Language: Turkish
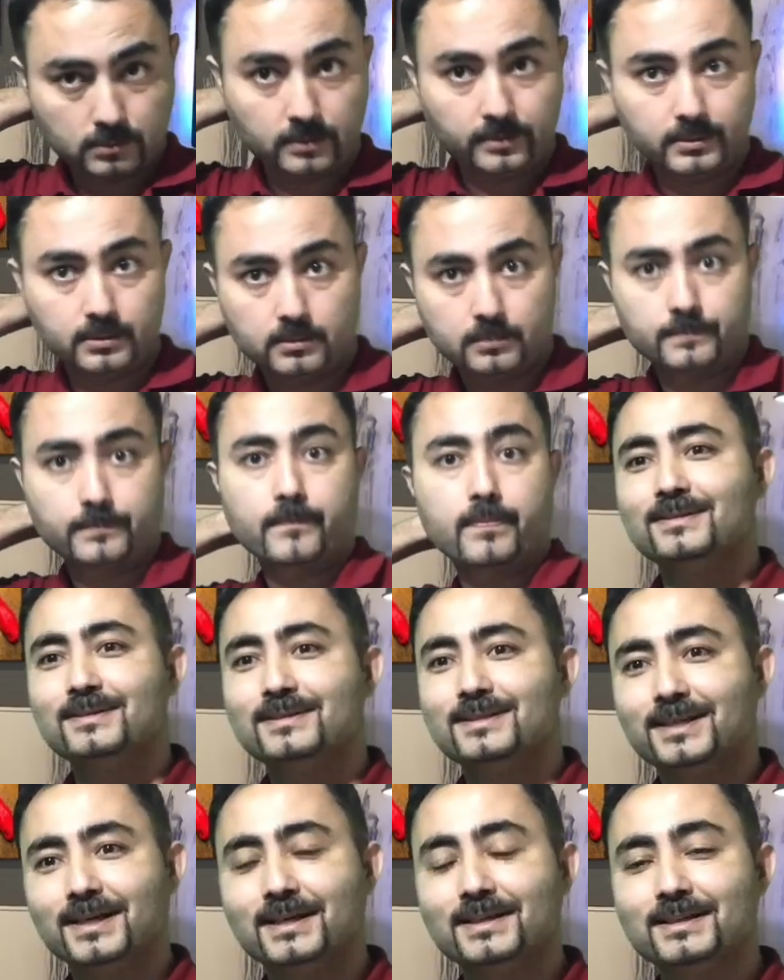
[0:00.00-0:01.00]
Değil mi?
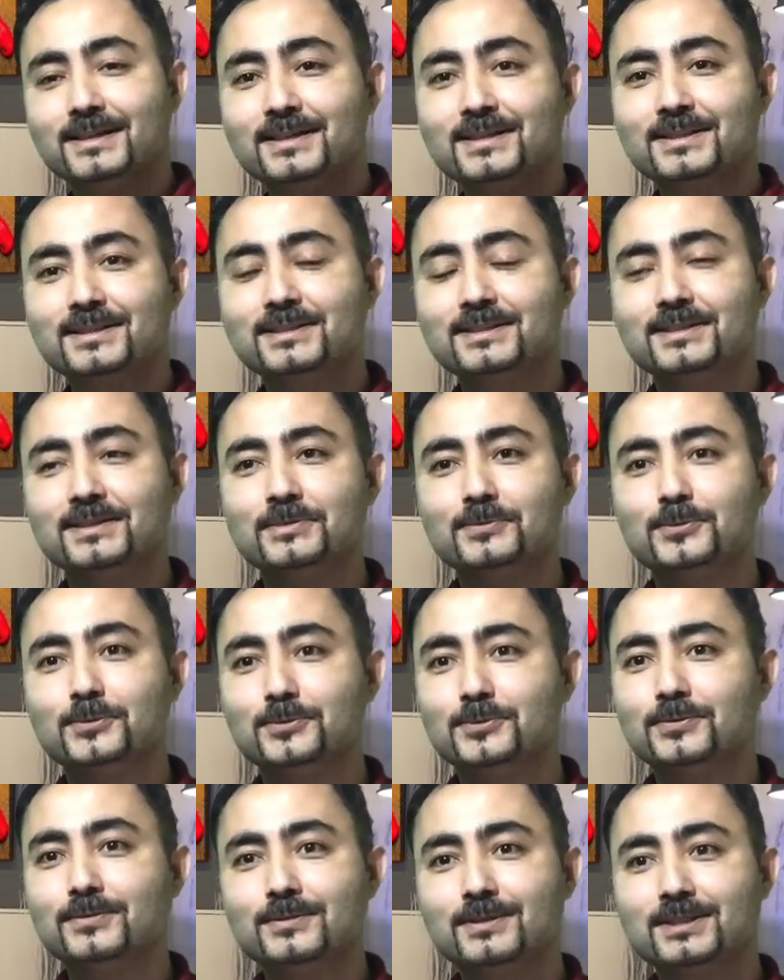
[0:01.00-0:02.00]
Yani kısın
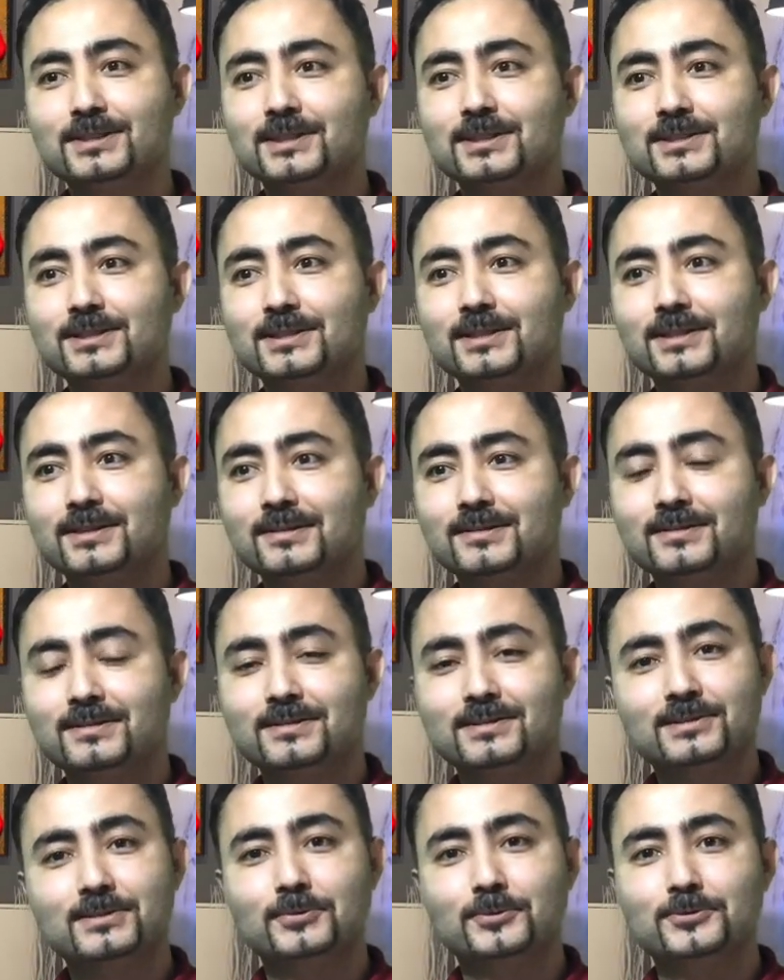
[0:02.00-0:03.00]
üzüm kısası.
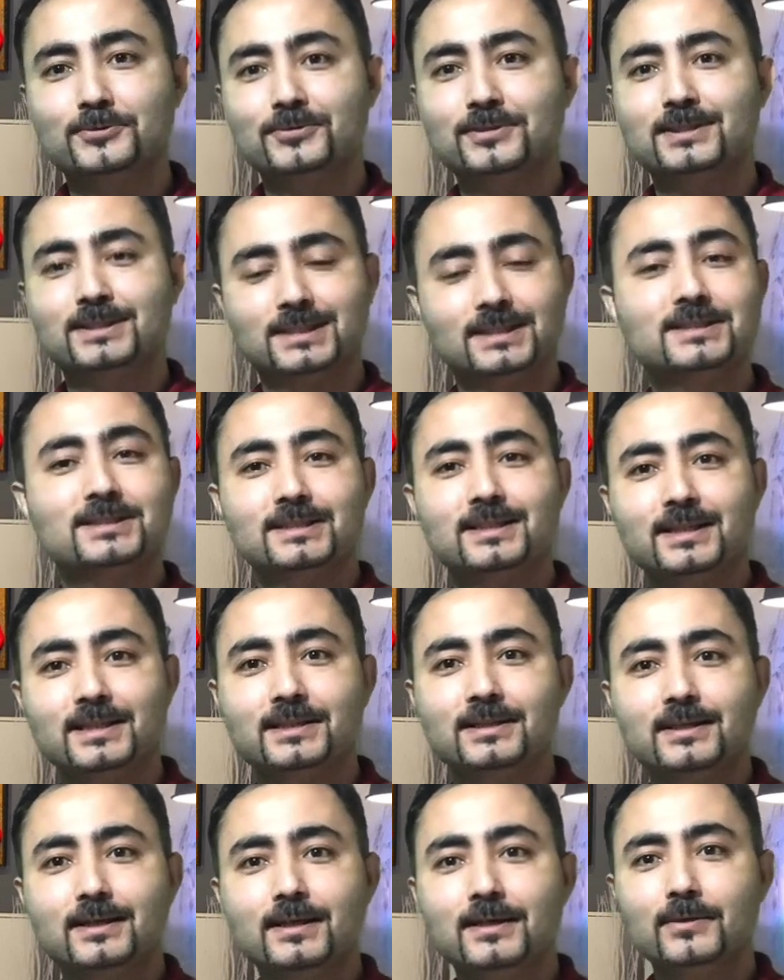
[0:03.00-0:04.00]
Kısa üzüm kısası değil.
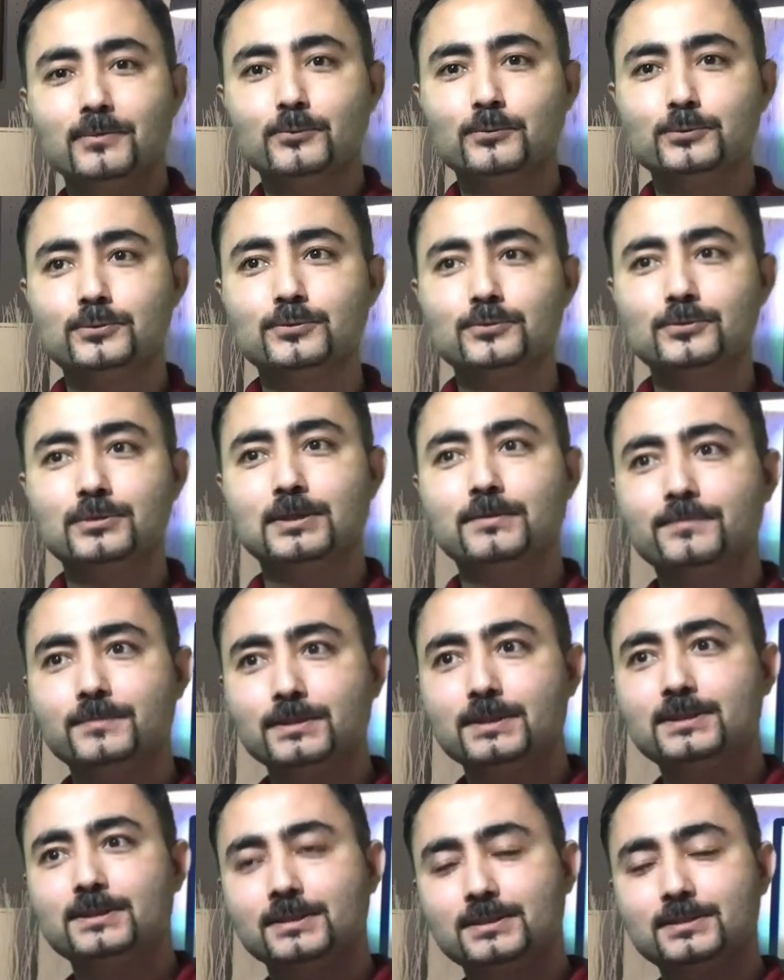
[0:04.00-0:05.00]
Uzun lafın
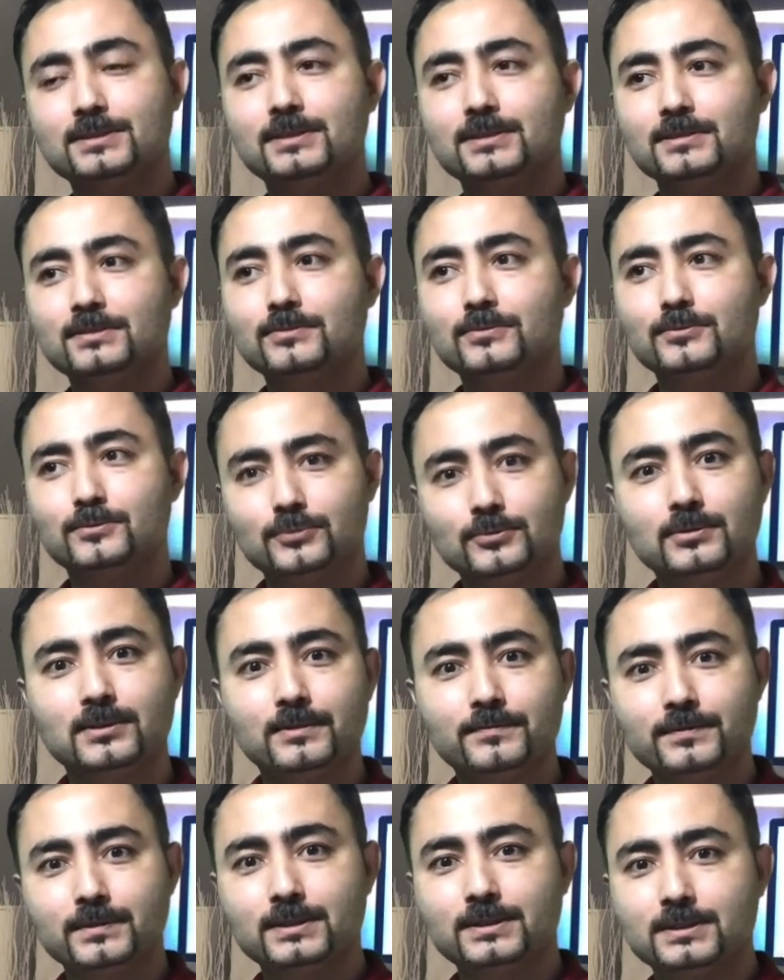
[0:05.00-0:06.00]
kısası, uzun
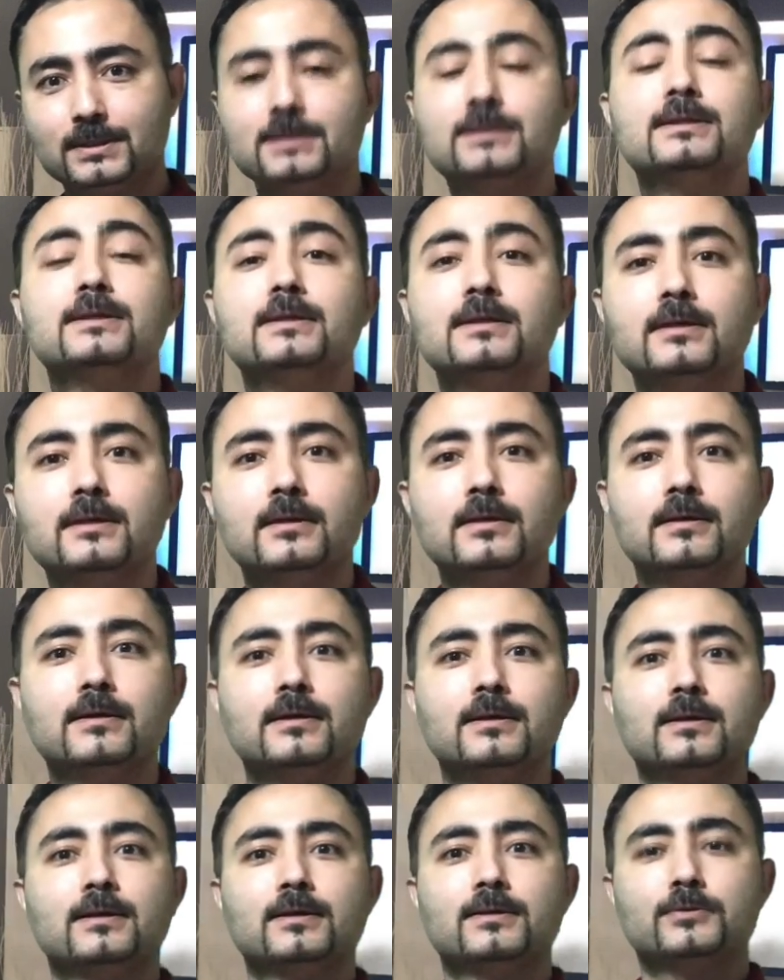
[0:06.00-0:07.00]
lafın kısası.
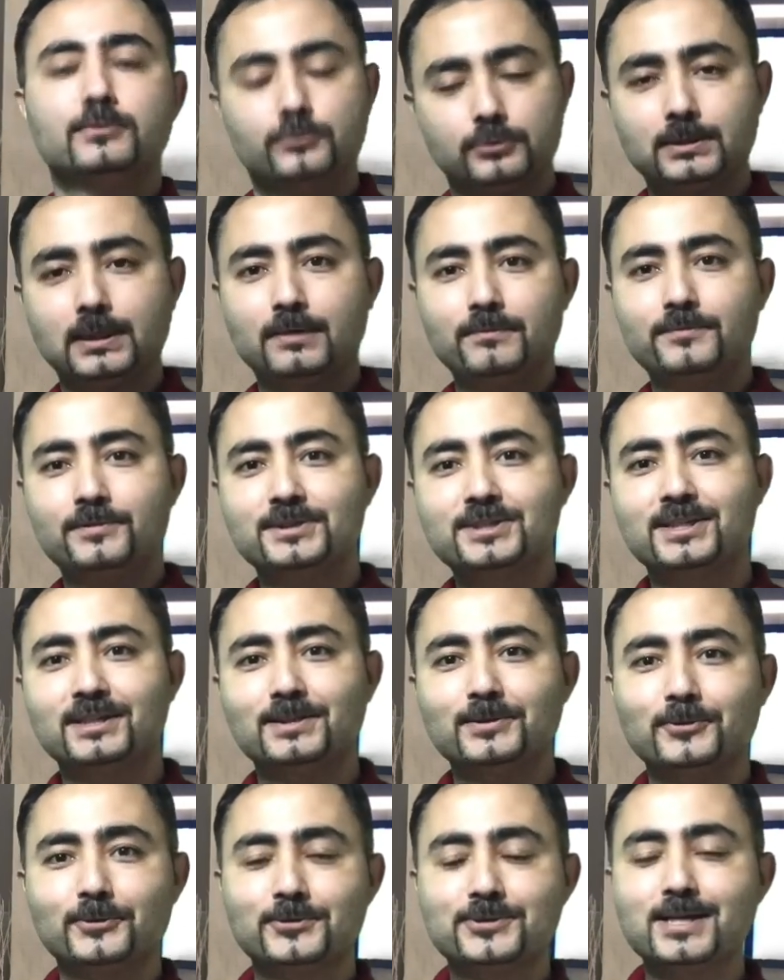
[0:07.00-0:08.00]
Güzel
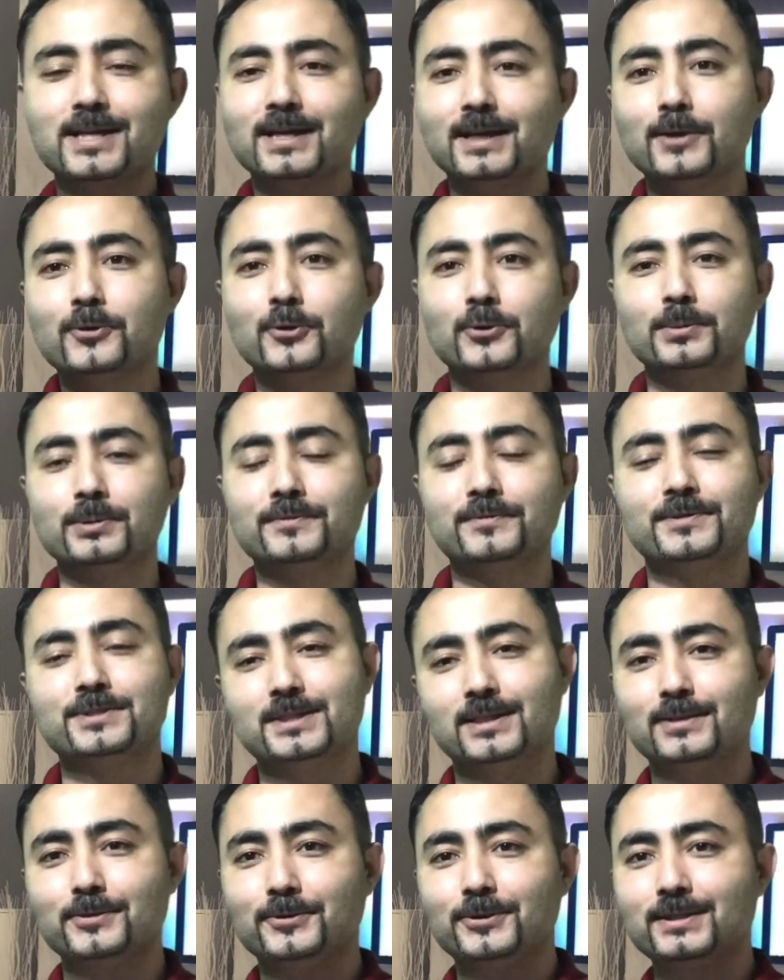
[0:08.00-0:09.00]
fırçalar olacak. Ekonomik
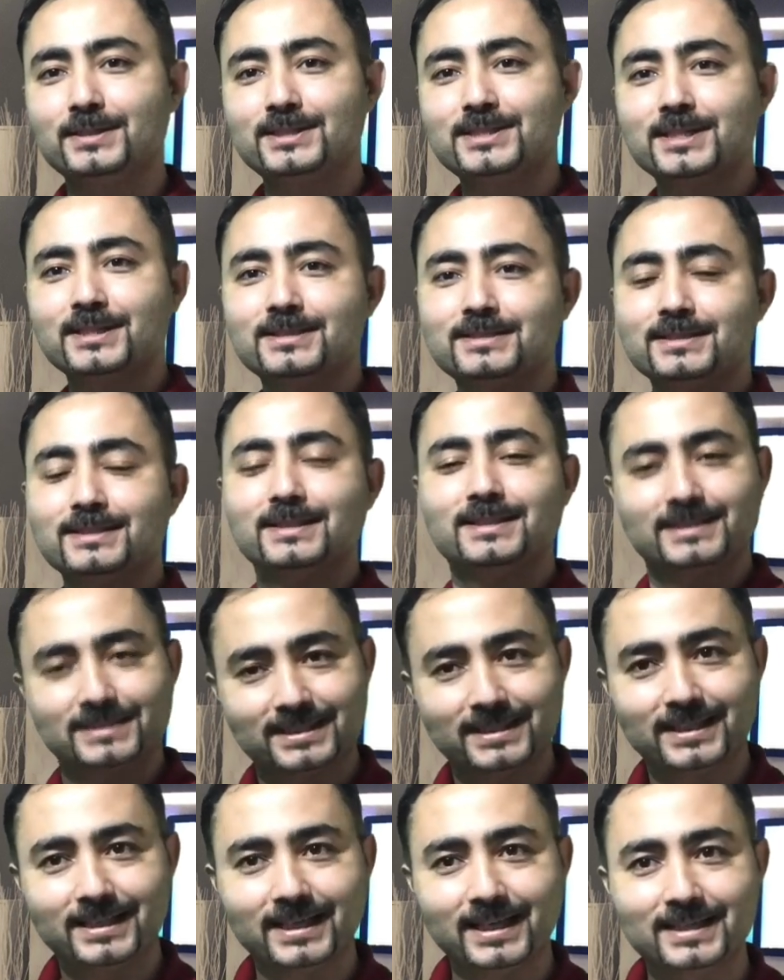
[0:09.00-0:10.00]
fırçalar üreteceğiz. İyi
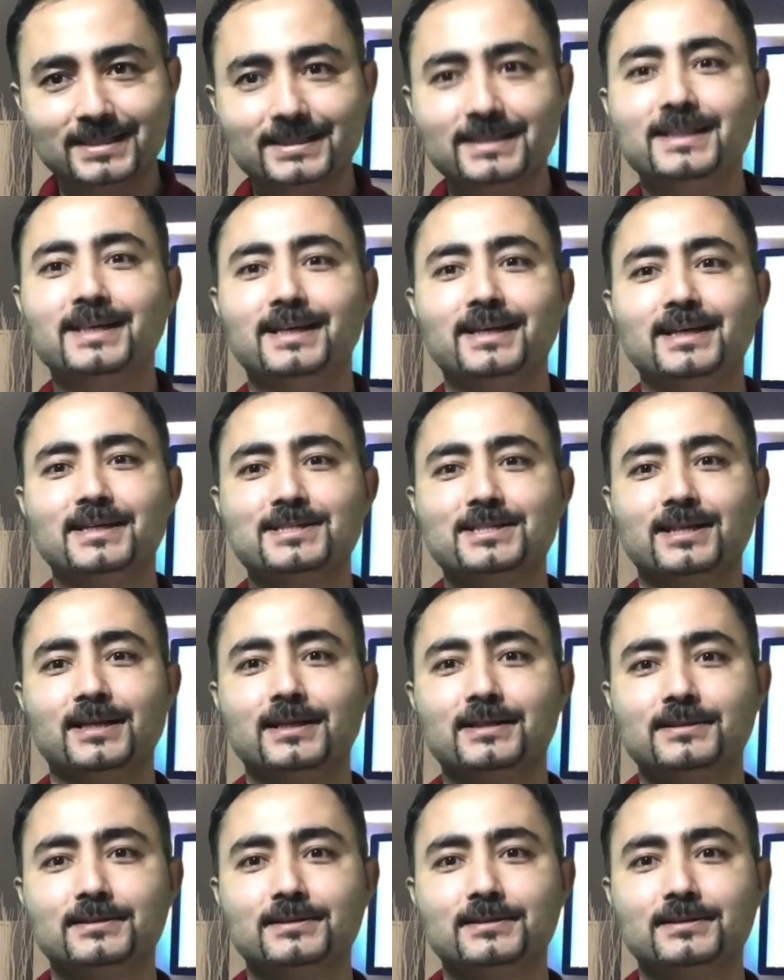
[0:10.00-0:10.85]
seyirler, iyi eğlenceler.